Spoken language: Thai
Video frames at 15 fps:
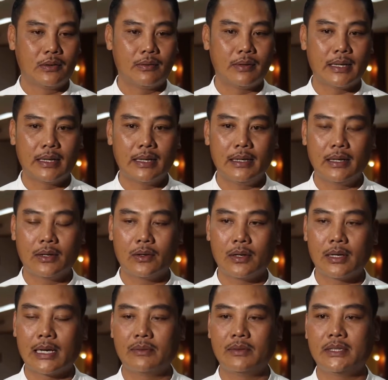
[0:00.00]
ว่าในเรื่องของ
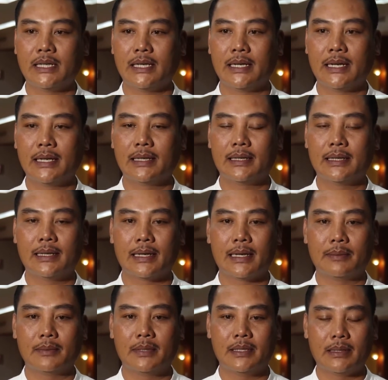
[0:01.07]
งานวิจัยนั้นนะค
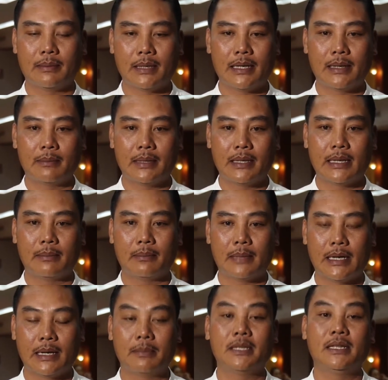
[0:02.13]
รับที่จะมา
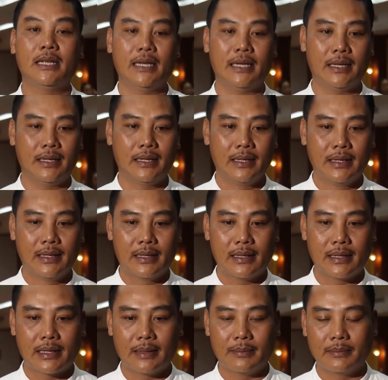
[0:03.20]
มาในพื้นที่
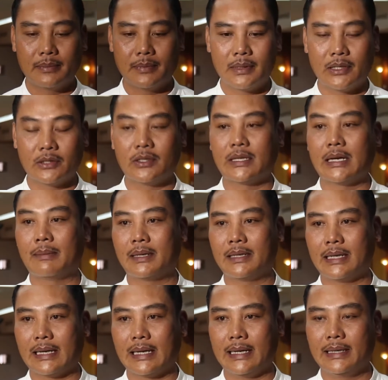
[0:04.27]
นะครับ เราจะทำกัน
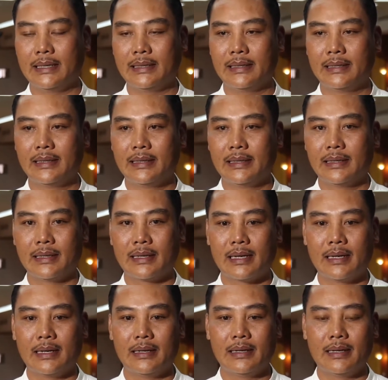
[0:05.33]
อย่างไรนะค
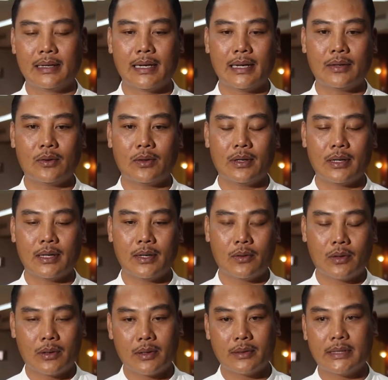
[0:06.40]
รับหนึ่งให้ให้ค
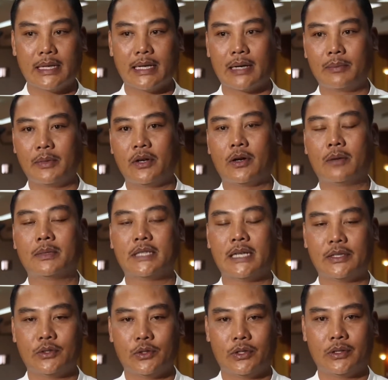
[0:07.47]
วามเข้าใจกับพี่น้องประ
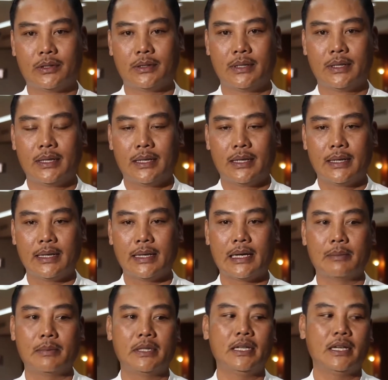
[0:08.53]
ชาชน ในเข
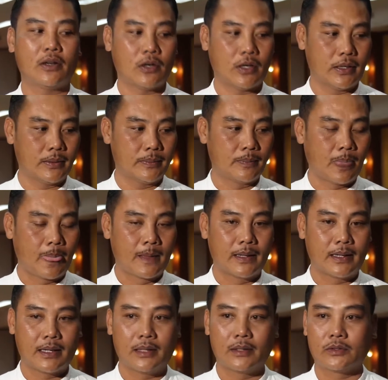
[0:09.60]
ตพื้นที่ก่อน
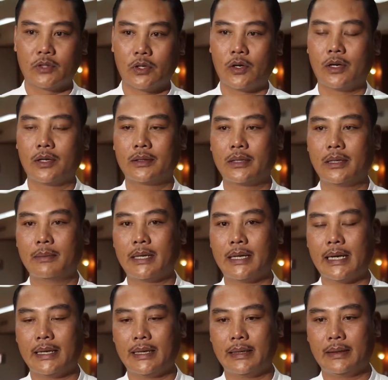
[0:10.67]
นะสองในเมื่อ
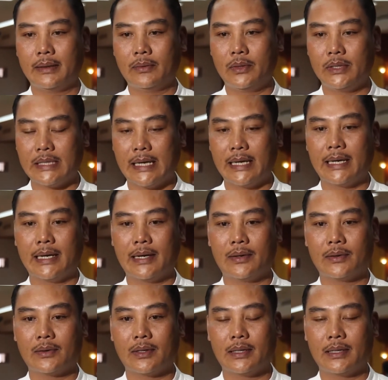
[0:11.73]
ได้วิจัยแล้ว
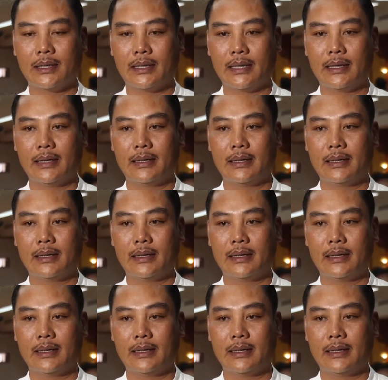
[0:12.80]
ก็คือใน